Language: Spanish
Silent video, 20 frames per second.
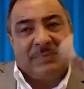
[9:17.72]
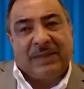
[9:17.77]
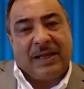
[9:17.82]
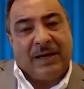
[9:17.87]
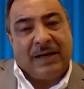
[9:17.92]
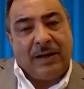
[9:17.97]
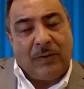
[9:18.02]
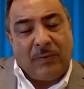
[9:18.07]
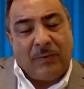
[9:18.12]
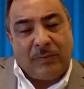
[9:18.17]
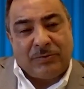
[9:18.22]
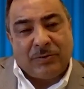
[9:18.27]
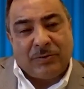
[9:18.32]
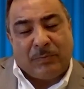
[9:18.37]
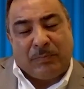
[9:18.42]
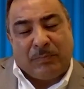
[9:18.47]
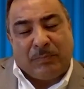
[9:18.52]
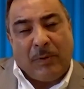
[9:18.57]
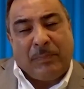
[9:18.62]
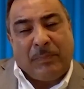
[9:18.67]
tener
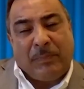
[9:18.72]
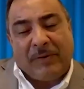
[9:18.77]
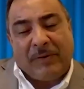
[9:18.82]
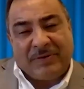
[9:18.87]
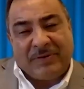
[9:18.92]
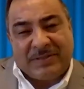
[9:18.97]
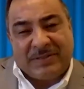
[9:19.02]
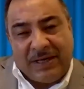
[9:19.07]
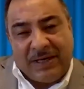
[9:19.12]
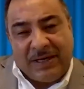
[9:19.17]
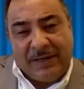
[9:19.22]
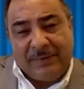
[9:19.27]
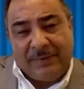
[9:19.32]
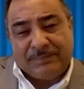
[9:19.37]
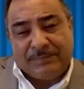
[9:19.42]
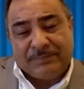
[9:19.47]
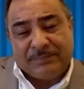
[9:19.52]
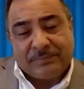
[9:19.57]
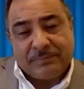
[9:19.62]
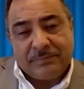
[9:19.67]
su propia oficina
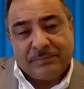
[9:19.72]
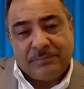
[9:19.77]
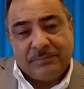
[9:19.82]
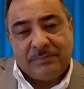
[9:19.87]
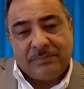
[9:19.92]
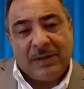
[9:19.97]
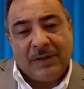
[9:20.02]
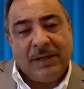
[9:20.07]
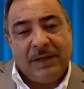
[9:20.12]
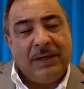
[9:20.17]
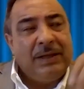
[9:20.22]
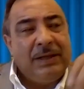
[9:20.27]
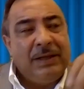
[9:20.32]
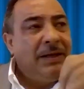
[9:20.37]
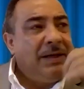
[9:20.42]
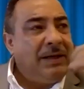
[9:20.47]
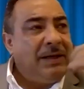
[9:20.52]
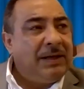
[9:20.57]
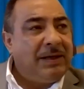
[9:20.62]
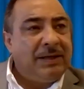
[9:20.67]

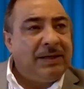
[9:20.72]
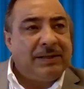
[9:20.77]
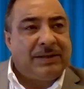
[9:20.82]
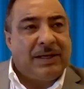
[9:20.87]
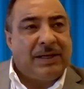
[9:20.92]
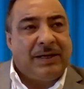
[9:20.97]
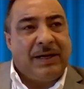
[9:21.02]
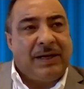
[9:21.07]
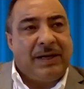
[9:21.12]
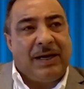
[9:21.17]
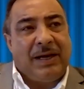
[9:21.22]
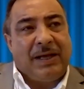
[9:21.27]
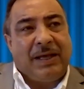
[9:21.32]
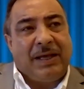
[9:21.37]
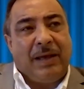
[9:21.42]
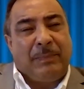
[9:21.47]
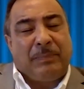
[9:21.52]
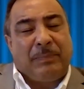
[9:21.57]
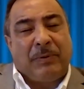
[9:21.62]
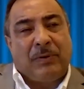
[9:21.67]
y tener el
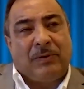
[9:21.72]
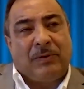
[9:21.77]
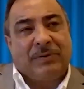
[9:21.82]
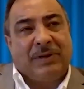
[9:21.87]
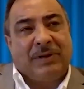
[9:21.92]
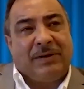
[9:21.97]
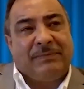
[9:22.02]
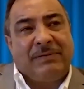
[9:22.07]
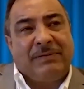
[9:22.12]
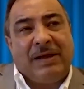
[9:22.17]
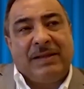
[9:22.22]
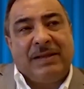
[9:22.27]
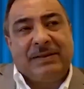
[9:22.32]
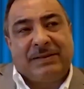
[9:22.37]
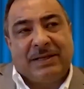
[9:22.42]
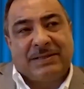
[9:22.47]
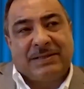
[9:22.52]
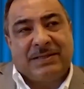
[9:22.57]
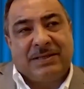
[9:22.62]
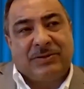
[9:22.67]
equipo de
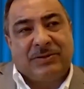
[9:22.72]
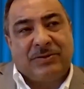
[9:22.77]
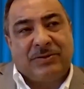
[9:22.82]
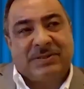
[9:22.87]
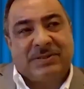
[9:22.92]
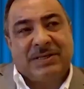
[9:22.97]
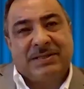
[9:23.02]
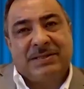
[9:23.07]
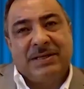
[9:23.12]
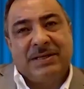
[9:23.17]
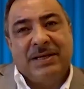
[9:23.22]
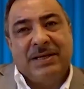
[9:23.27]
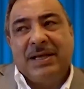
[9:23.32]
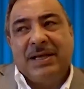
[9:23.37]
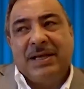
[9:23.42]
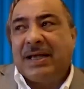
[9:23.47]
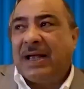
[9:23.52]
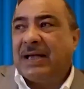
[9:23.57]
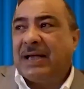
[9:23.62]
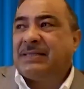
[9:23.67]
ventas. Entonces,
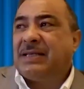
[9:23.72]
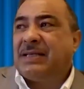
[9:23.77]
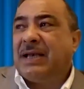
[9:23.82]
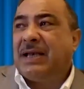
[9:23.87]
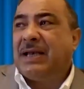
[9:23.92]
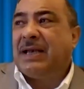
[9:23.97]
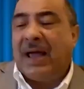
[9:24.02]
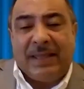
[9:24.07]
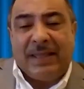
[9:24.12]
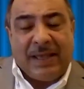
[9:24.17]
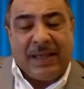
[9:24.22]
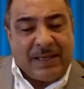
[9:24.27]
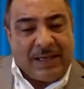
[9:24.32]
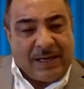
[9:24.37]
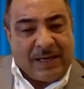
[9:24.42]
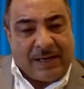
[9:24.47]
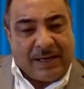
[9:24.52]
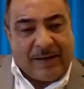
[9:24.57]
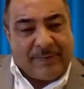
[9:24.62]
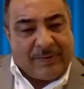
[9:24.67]
casi nadie
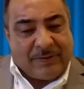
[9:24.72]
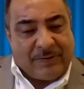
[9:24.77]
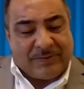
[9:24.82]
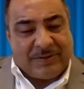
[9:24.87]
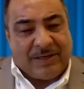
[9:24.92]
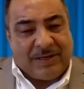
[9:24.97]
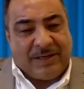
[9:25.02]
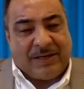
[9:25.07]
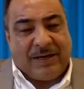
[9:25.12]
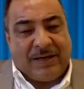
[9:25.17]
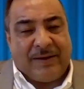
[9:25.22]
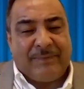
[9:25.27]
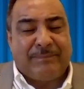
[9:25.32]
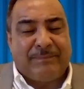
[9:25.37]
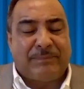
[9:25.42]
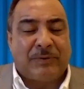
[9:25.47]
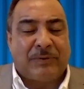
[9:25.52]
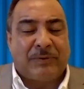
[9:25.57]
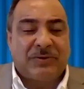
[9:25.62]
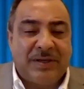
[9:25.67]
llegaba, o sea, era
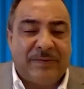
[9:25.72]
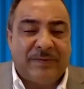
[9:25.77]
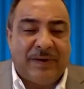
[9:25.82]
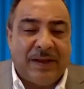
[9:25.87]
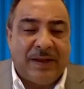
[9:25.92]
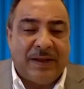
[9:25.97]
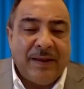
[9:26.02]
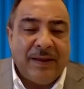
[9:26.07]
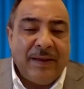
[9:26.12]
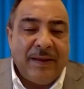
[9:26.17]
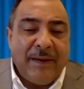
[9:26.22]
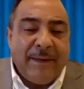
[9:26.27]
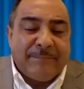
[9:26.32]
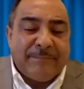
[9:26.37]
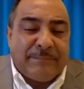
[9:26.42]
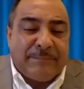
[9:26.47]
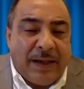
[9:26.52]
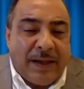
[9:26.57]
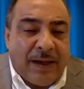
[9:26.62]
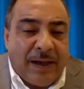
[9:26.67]
imposible.
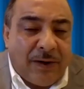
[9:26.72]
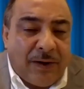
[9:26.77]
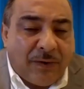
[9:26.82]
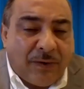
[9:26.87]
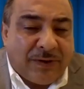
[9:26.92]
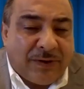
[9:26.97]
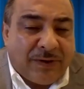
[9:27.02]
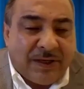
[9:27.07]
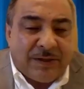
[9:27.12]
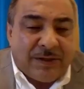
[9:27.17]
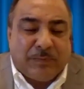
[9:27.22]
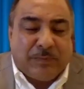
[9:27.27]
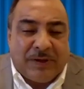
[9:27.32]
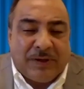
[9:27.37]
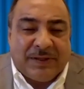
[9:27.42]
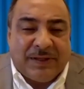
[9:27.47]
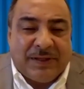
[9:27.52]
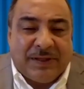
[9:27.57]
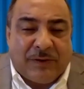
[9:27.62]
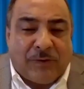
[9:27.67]
Pero
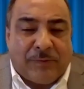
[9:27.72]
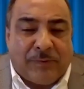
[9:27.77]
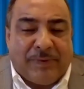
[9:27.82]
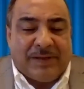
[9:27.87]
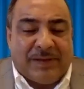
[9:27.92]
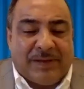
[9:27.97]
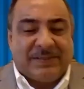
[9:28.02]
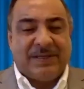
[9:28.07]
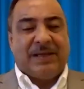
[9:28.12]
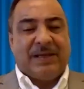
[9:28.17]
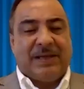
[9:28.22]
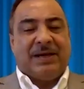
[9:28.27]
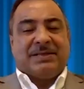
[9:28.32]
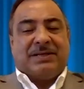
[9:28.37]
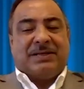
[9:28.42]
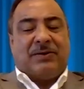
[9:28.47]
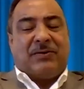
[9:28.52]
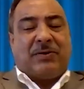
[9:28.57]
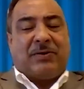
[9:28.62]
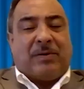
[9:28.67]
después de convencer al
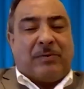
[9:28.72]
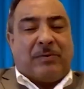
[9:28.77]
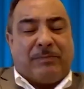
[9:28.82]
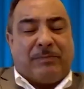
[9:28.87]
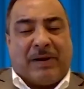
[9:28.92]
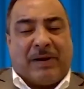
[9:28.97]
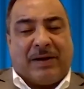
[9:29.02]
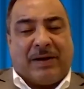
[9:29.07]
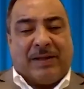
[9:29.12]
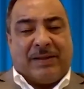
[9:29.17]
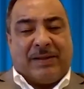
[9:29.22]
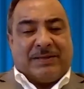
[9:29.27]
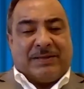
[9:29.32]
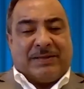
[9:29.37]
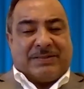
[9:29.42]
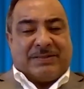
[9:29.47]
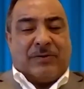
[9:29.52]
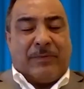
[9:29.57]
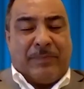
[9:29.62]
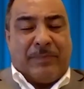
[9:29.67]
señor Ramón Parada, al
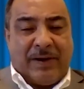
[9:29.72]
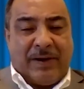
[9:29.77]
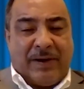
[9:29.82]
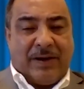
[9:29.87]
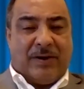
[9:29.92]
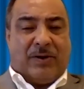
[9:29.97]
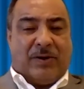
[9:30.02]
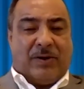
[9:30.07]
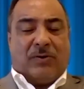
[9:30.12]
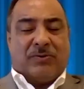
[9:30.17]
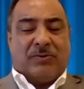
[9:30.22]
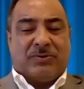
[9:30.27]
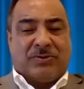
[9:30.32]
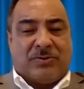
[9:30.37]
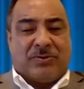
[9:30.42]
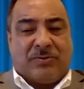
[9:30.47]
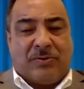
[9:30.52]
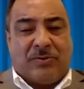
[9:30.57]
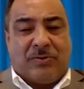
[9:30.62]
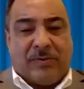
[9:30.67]
señor Pierre
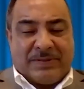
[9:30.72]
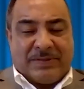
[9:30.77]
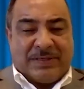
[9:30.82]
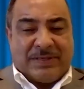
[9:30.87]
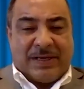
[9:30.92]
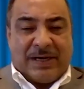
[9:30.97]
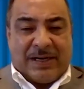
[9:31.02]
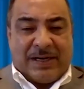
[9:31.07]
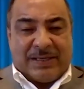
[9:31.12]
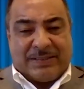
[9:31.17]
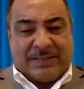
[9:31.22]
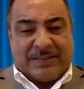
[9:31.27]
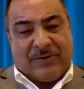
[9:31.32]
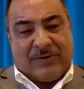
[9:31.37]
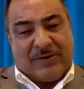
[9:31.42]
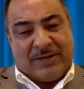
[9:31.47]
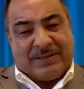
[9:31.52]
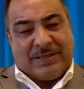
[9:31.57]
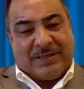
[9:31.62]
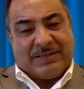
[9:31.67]
Johnson, convencer a la
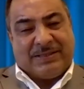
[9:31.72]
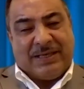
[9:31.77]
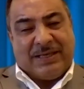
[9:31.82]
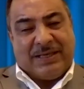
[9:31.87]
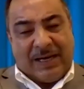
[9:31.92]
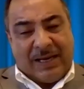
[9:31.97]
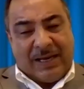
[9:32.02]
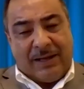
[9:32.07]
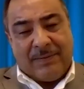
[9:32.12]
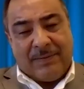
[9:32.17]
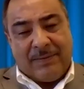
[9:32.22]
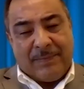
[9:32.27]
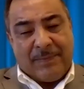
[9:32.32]
señora Cecilia,